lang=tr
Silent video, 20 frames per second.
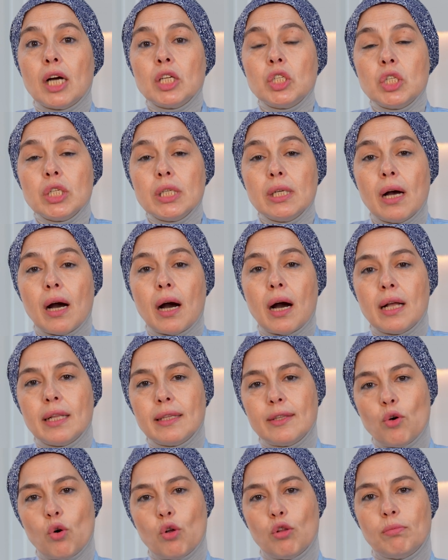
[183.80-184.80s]
açık
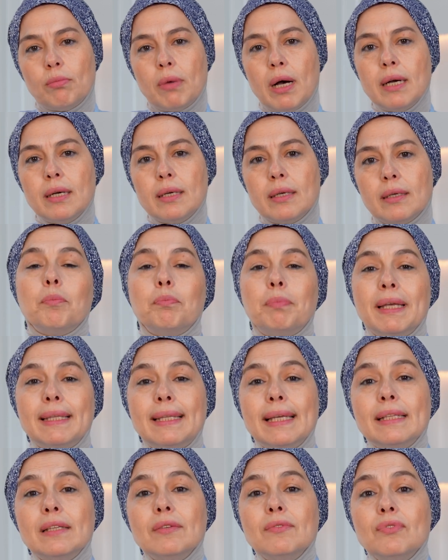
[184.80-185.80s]
halde olmak,
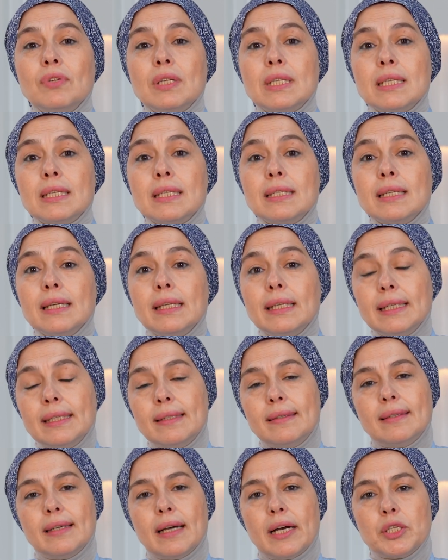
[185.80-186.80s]
bedenin fiziksel
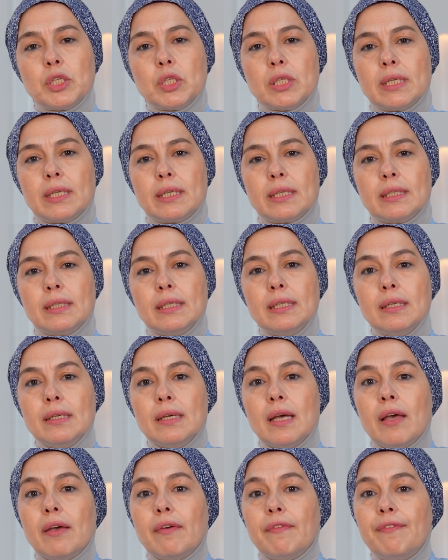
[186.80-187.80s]
ihtiyaçlarını
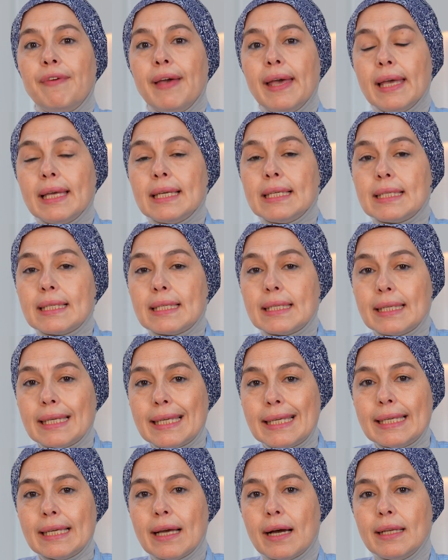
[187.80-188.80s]
ve
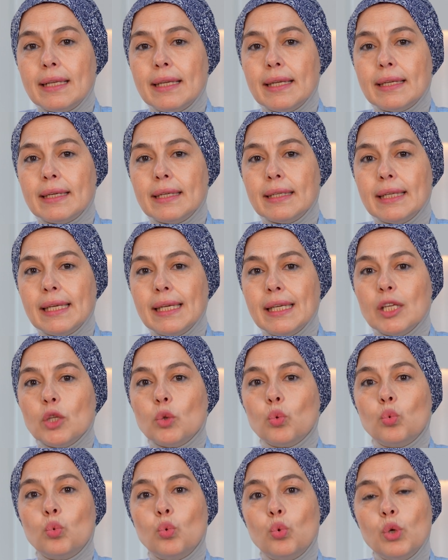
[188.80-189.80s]
sinyallerini
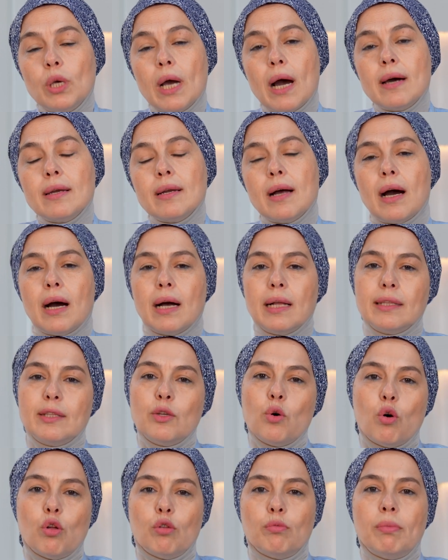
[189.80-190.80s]
duyar
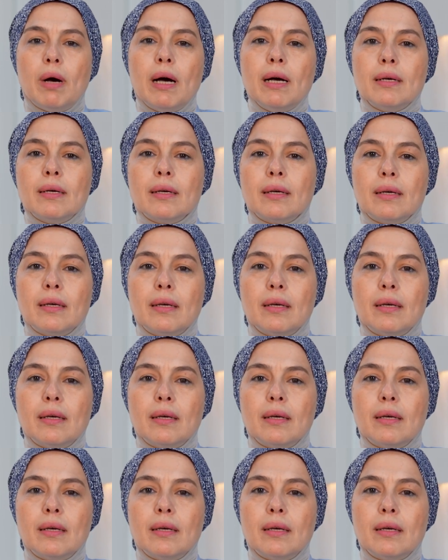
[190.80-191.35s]
halde olmak